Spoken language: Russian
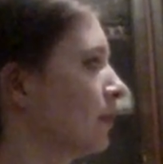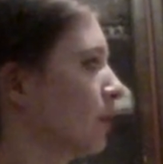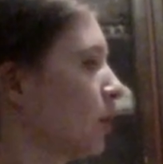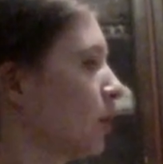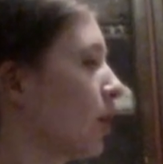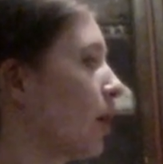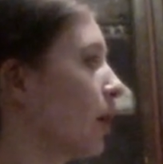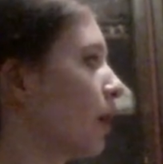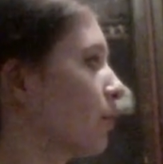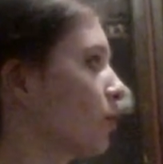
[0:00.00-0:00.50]

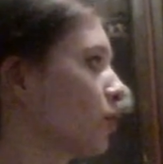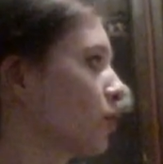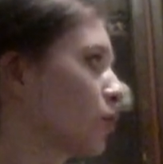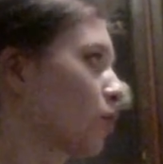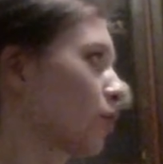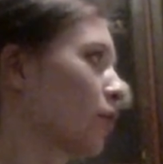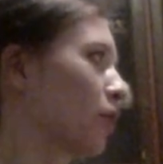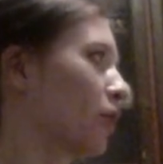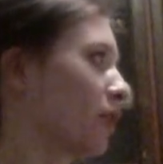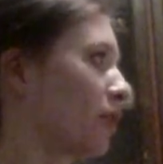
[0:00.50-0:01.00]
Да, я в
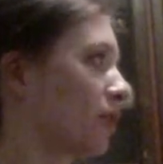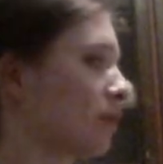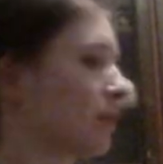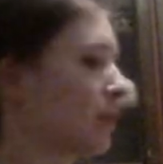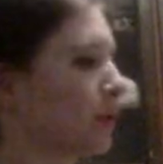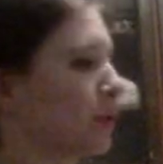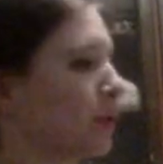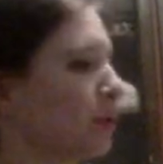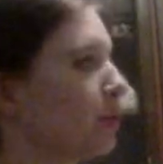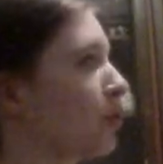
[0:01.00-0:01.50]
шоке
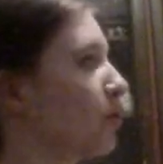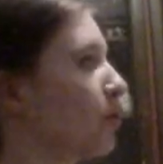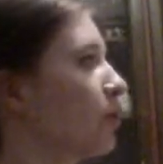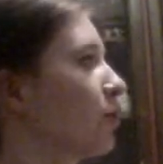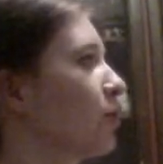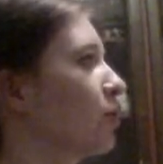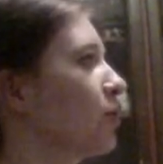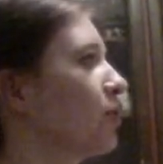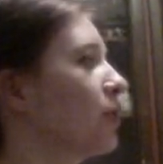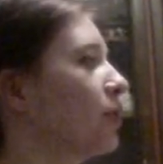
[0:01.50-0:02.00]
вообще. У нее
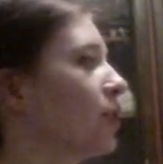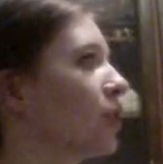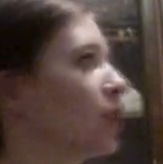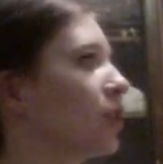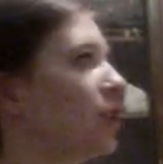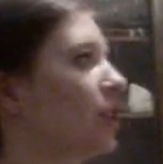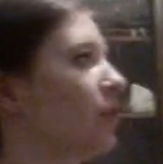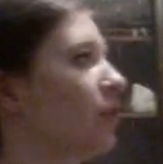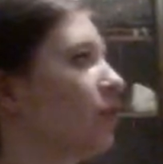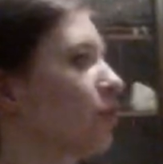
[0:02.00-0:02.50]
сегодня же день
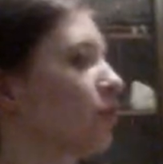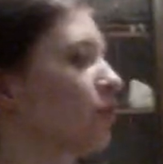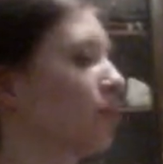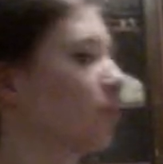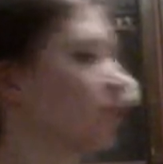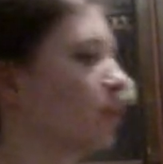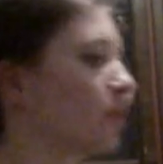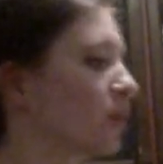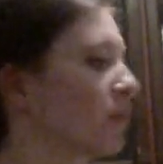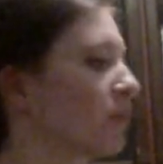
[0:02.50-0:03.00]
рождения, даже
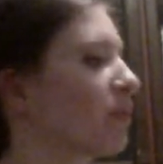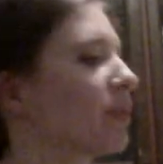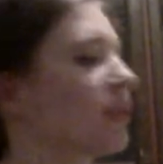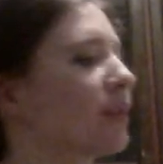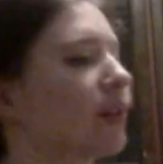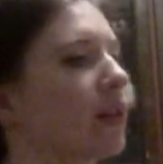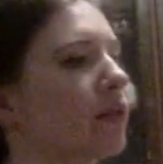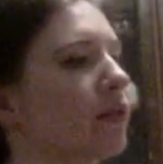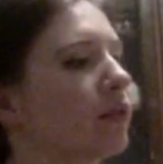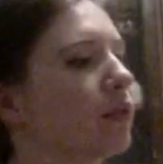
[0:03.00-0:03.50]
Путин
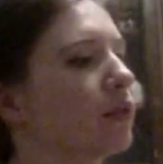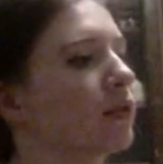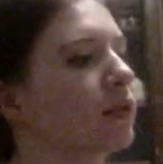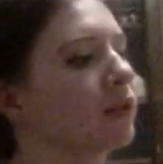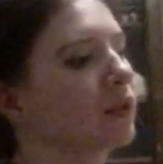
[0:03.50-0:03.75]
поздравил.